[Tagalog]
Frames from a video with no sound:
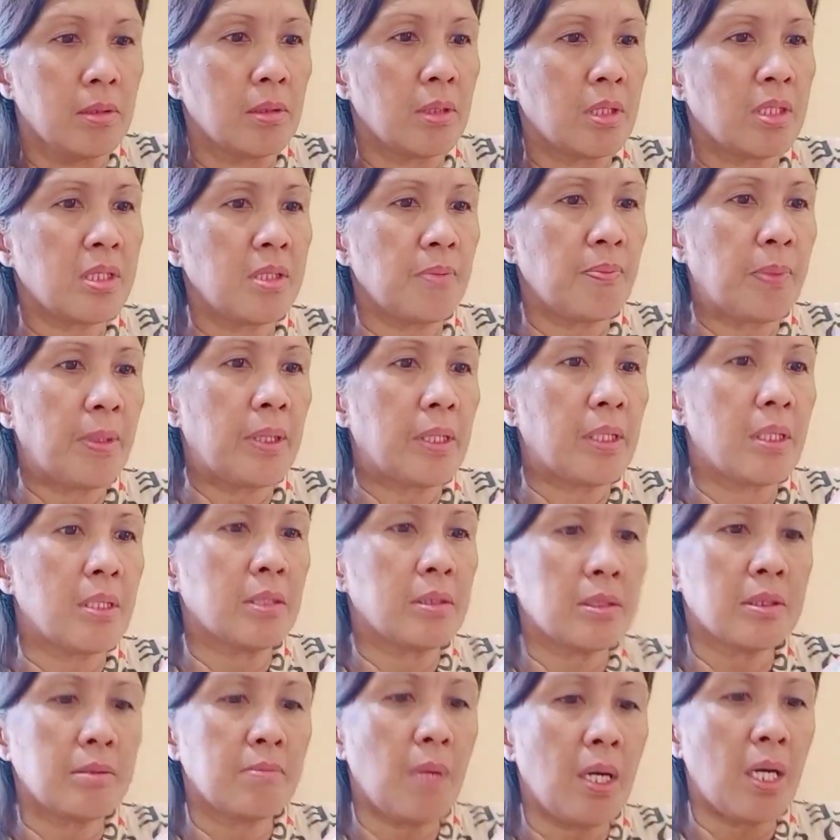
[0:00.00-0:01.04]
Kasi parang
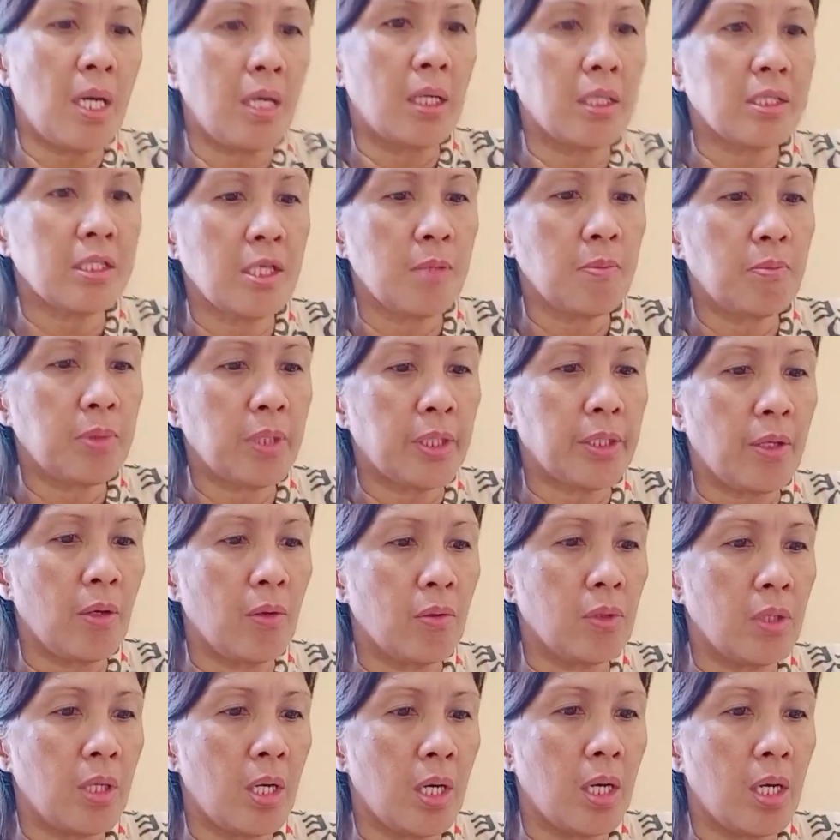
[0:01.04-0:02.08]
makakasave ka daw
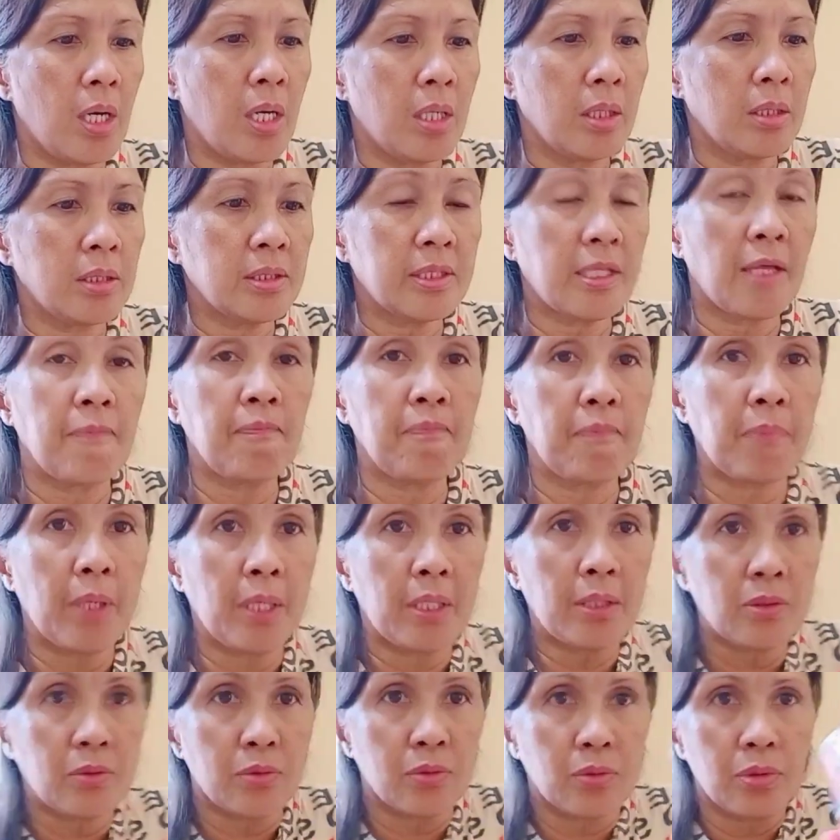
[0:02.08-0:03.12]
ng 10
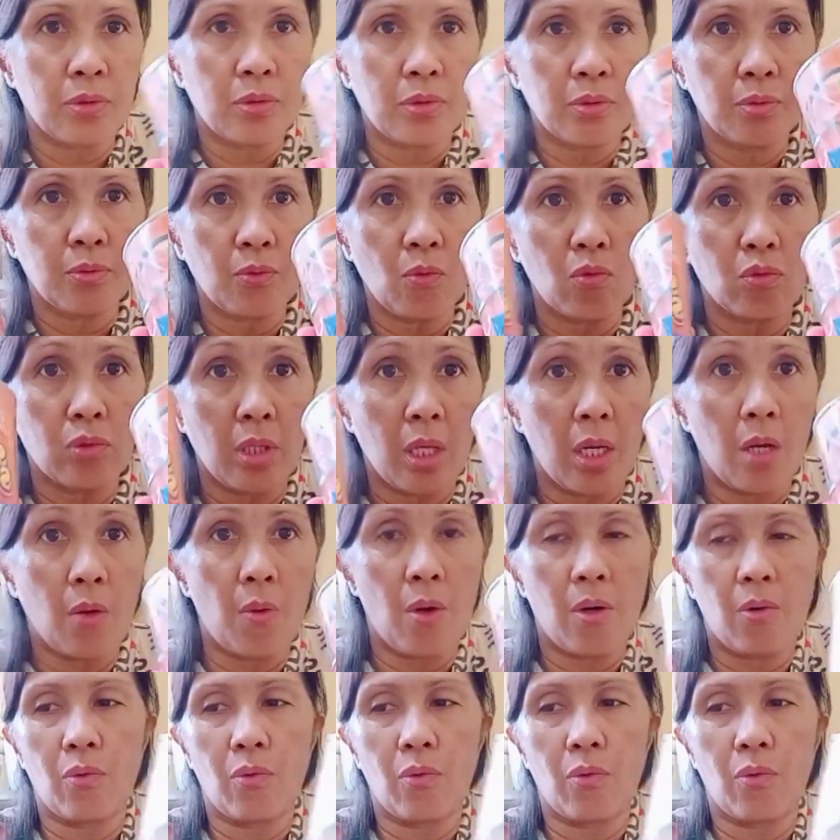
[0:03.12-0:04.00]
pesos yung dalawa.